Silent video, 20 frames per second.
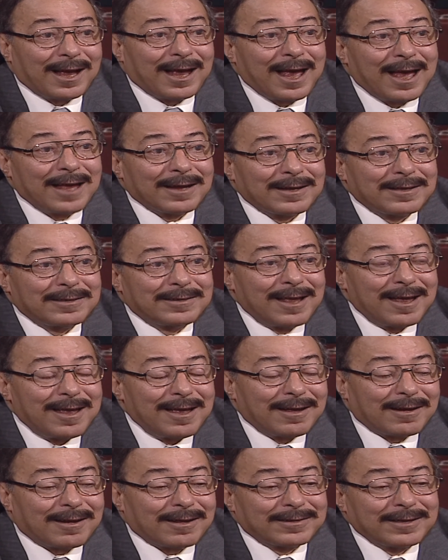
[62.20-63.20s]
خارج
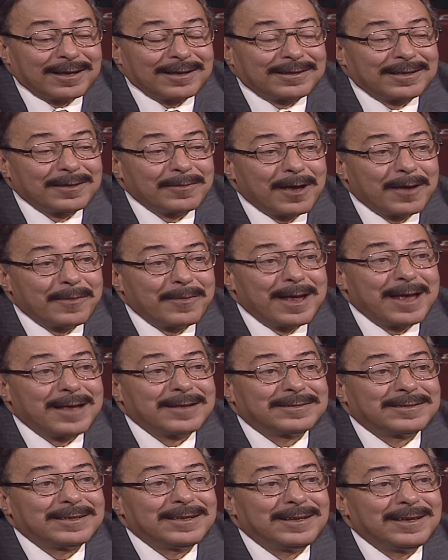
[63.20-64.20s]
دائرة
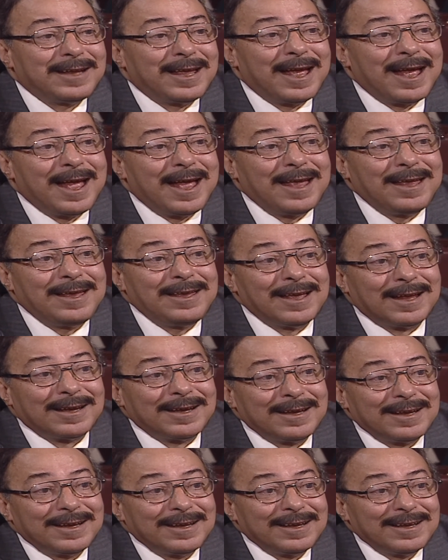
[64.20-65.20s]
اهتماماتي نهائيا
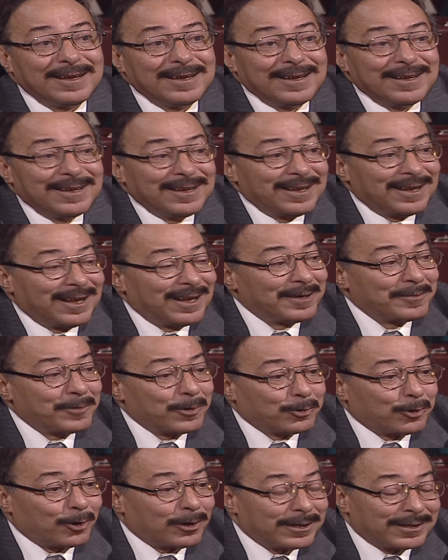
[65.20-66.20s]
انا
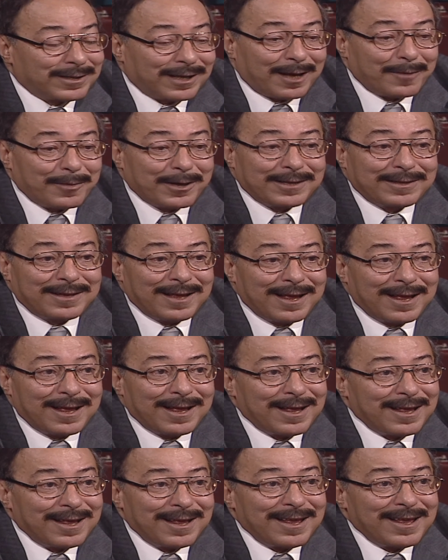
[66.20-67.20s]
موضوع الانتخابات
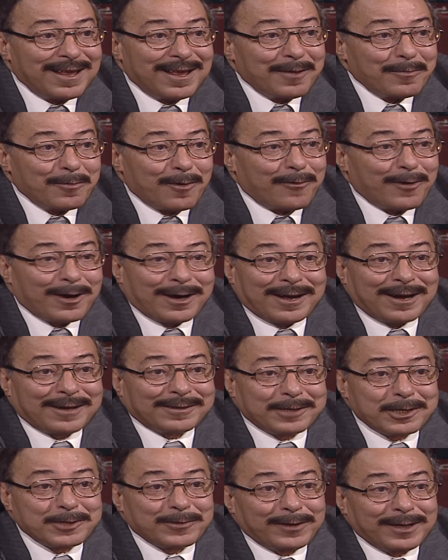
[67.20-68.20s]
ده ما
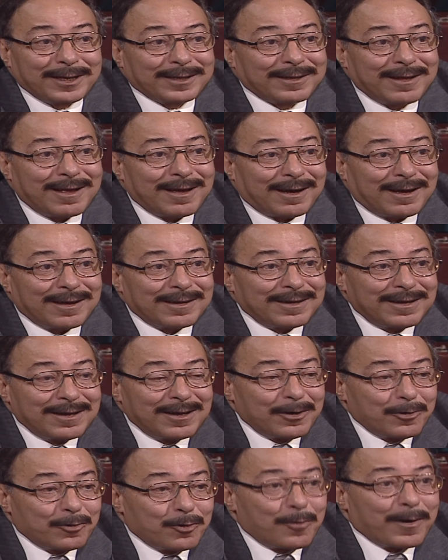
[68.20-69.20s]
فكرتش فيه اطلاقا
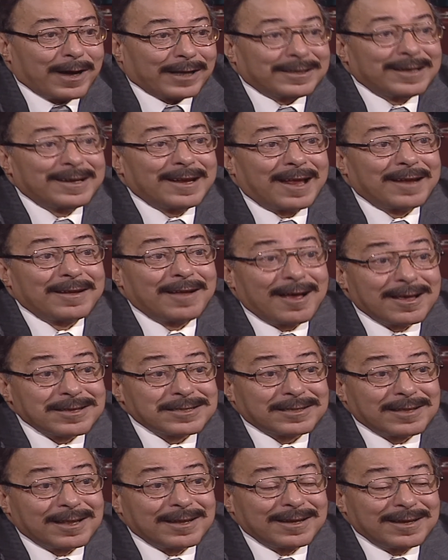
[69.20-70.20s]
وبعدين انا
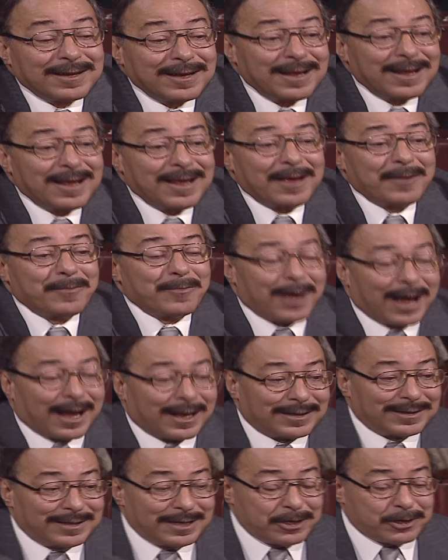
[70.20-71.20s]
اصلا ما
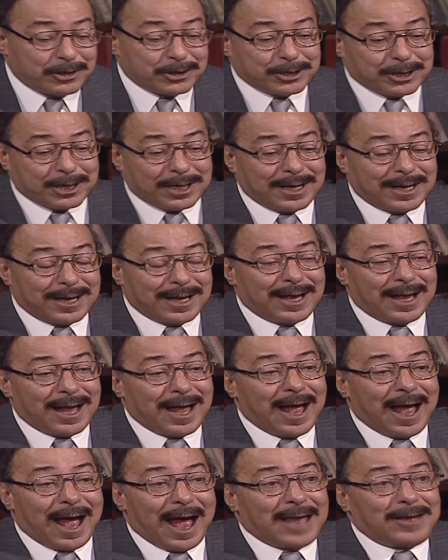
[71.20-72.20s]
عنديش آه،
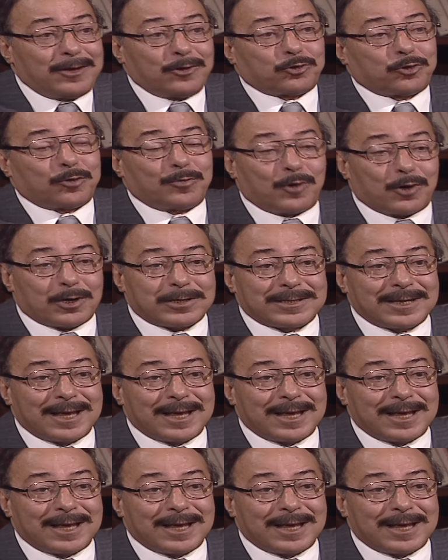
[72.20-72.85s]
اي طموح